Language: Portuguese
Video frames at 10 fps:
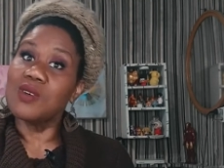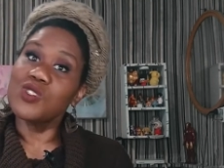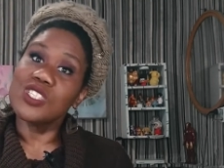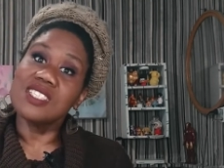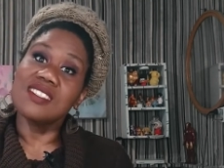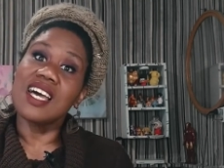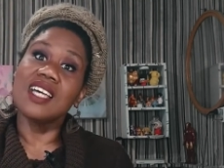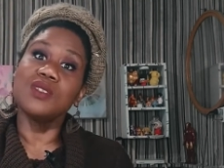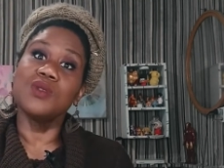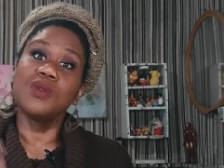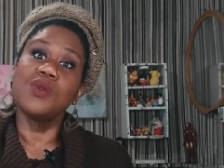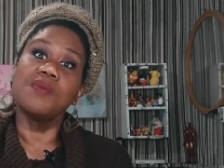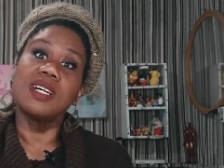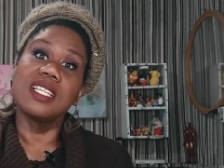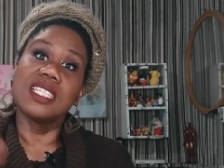é utilizado
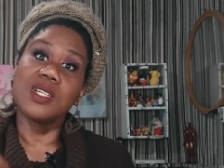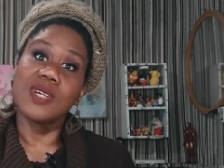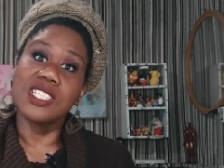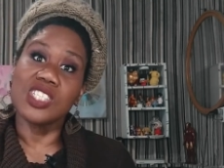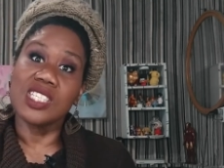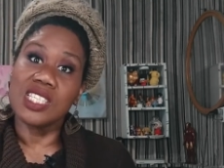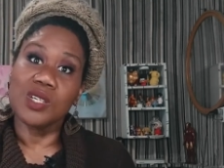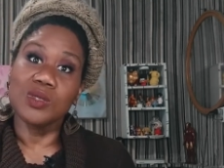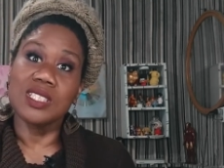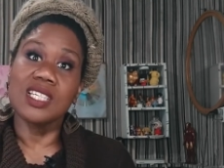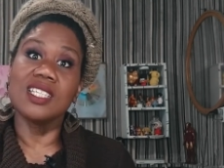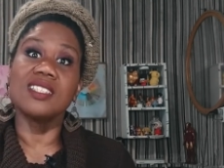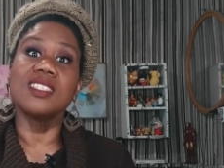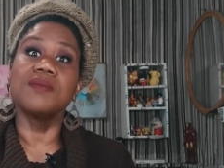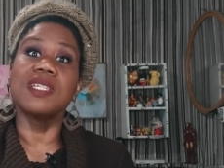uma linguagem neutra
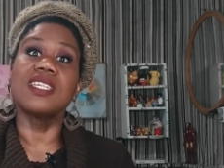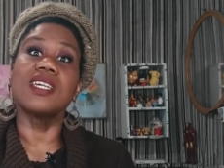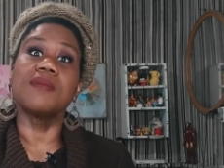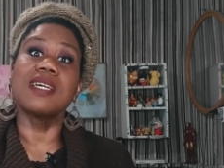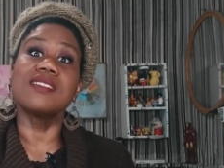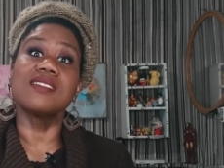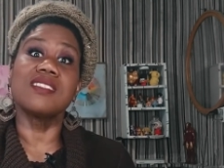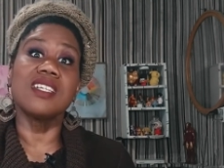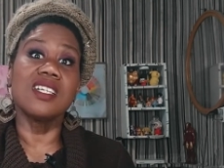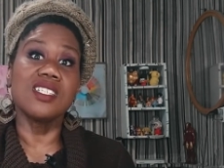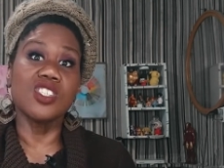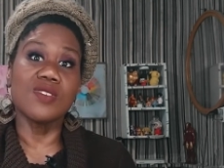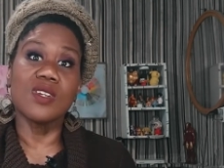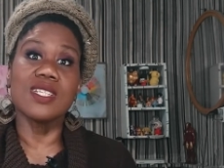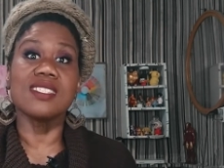e também que é bastante
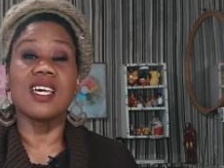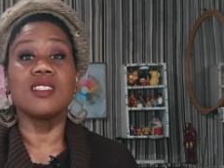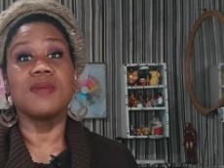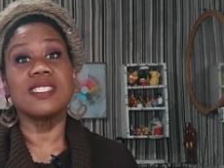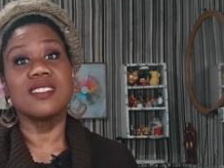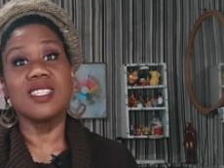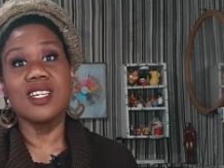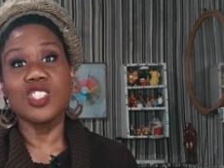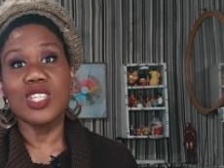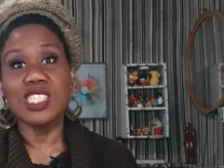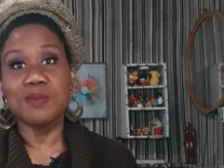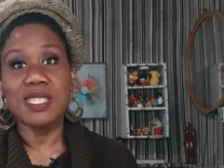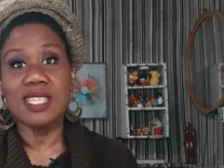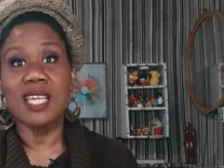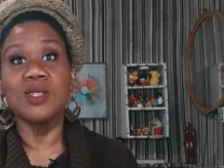valorizado e bastante
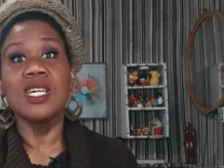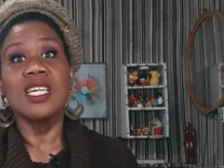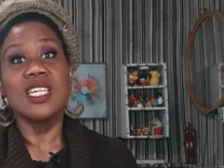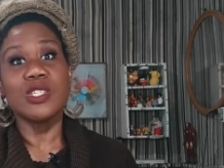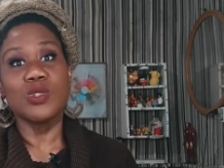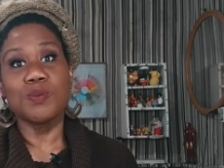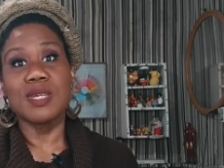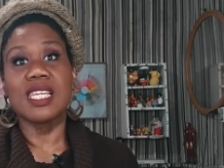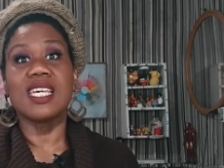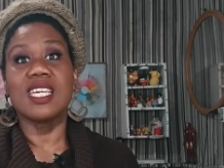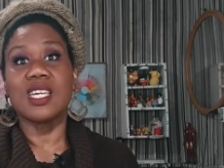respeitado, isso pela